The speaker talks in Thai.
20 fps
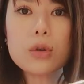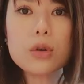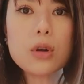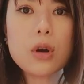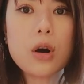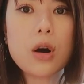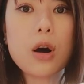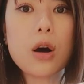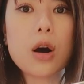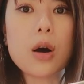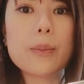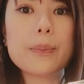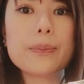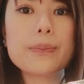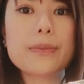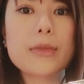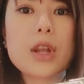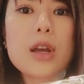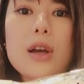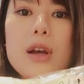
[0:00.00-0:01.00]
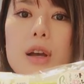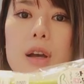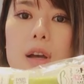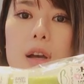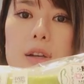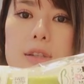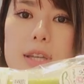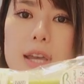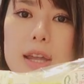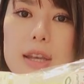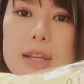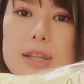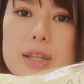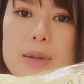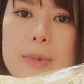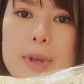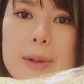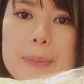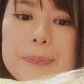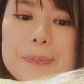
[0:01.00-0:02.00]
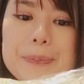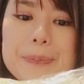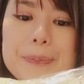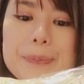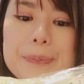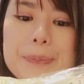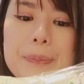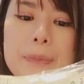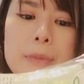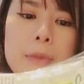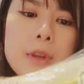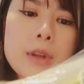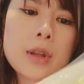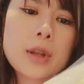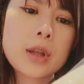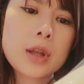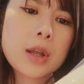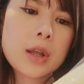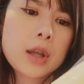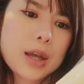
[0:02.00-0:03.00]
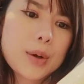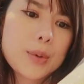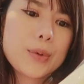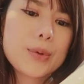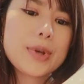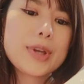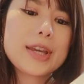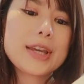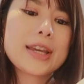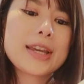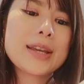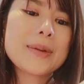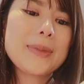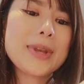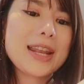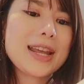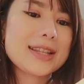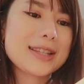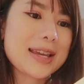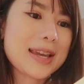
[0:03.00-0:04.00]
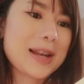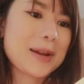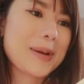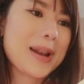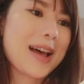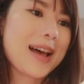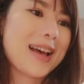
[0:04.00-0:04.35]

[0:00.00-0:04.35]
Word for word: ต้นหอมเขาใช้อันนี้ใช่ไหมอุ้ยไม่แน่ใจแล้ว